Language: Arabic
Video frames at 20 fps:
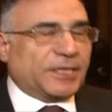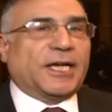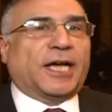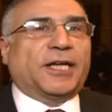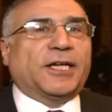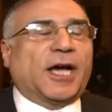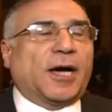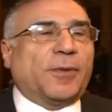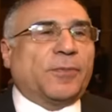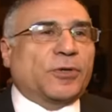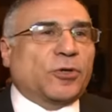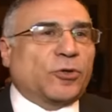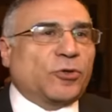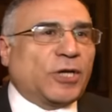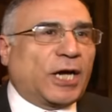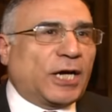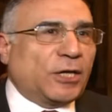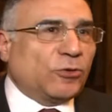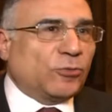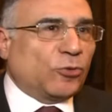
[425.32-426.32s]
يعني امر
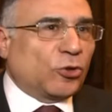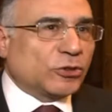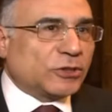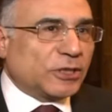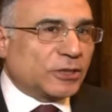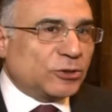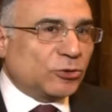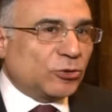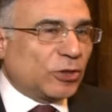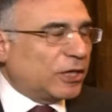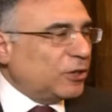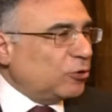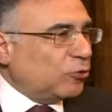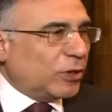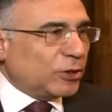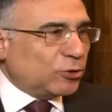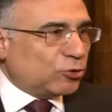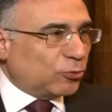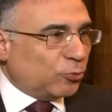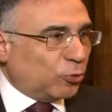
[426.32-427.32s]
نحن معتادين عليه
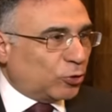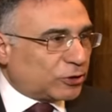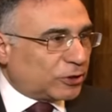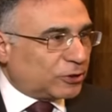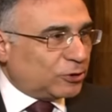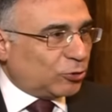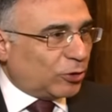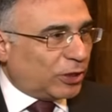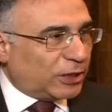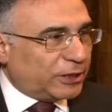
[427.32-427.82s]
وانتم معتادين